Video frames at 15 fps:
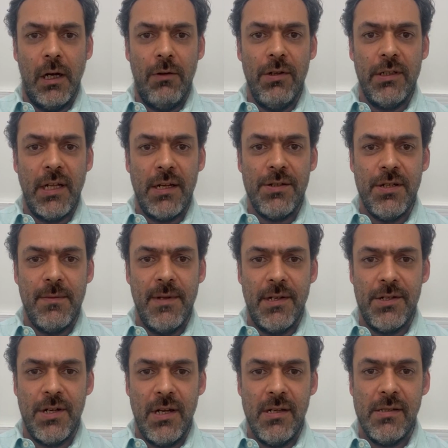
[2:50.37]
Em
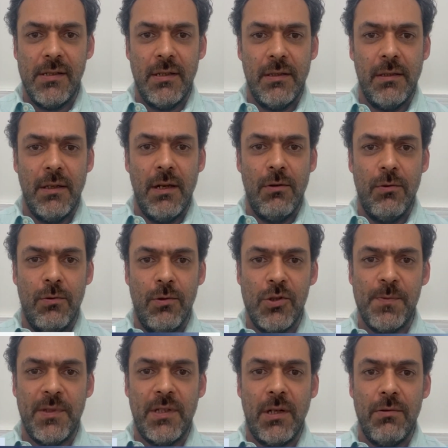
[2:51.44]
entrevista à Record TV na
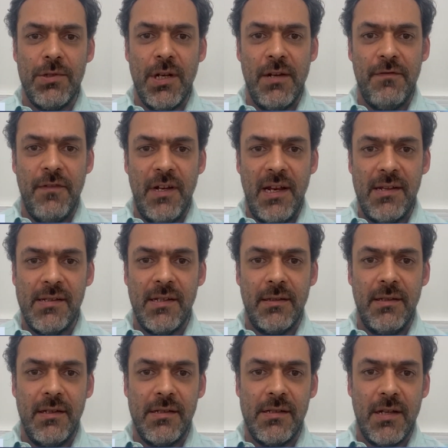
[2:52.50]
quarta-feira, o
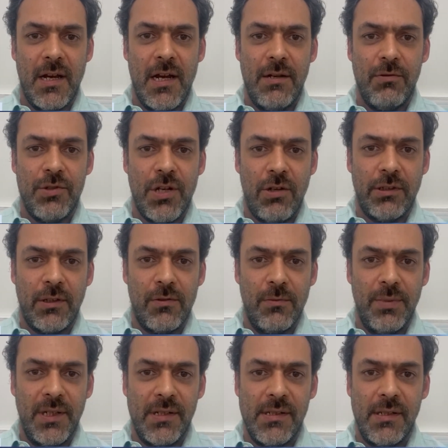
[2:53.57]
coordenador da
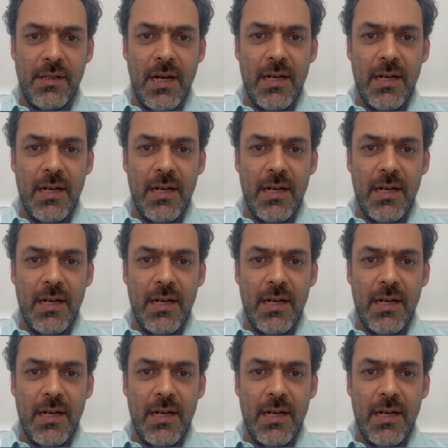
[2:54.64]
unidade